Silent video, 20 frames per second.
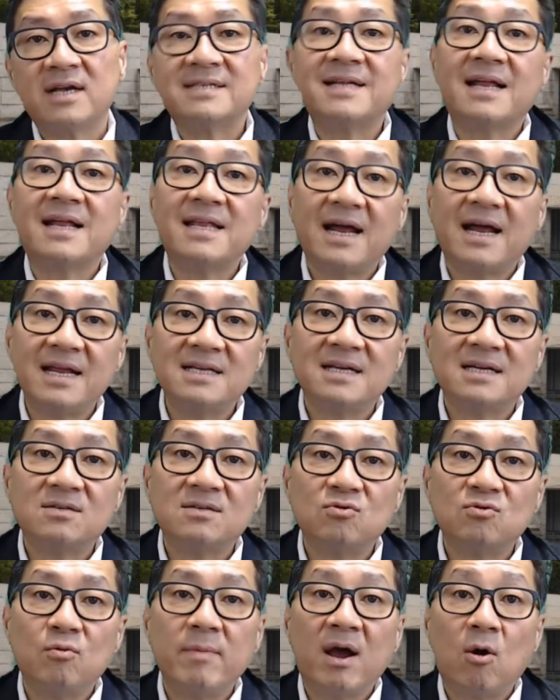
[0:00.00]

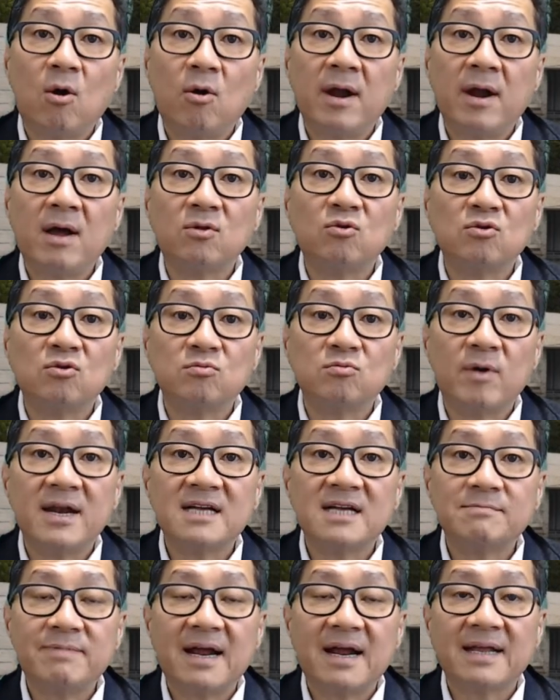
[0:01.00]
estandarizas tu mejora o tus
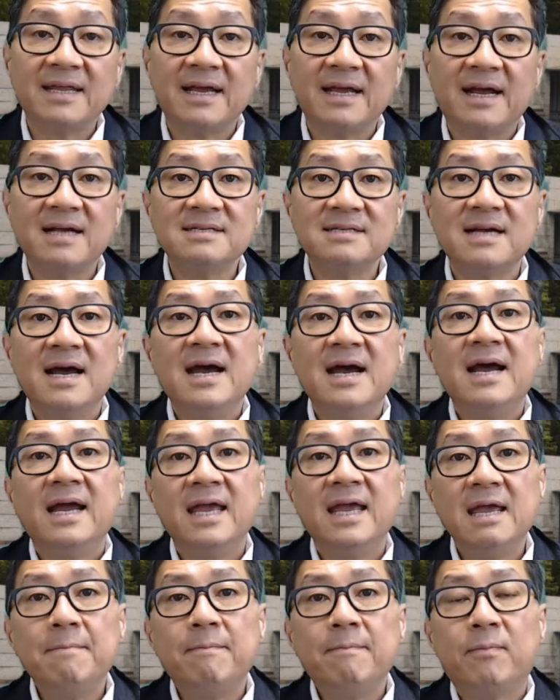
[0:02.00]
buenas prácticas
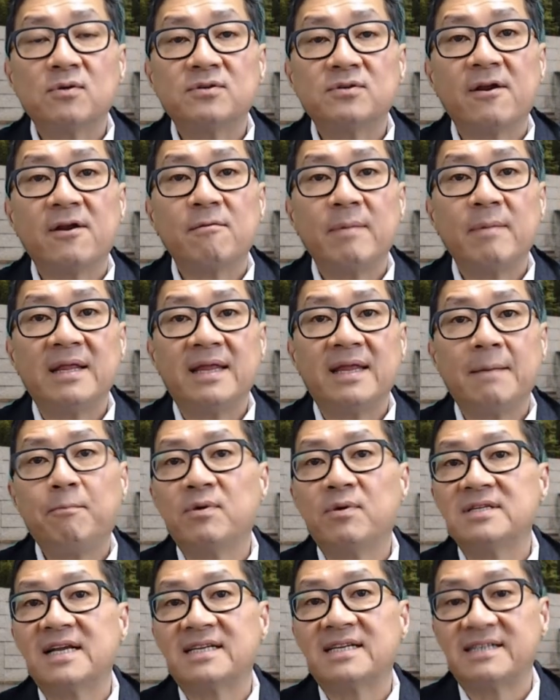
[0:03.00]
y posteriormente
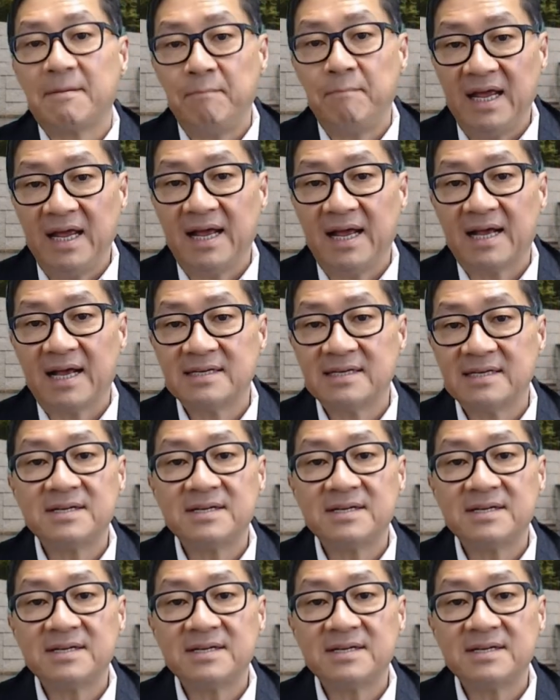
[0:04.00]
pues las replicas.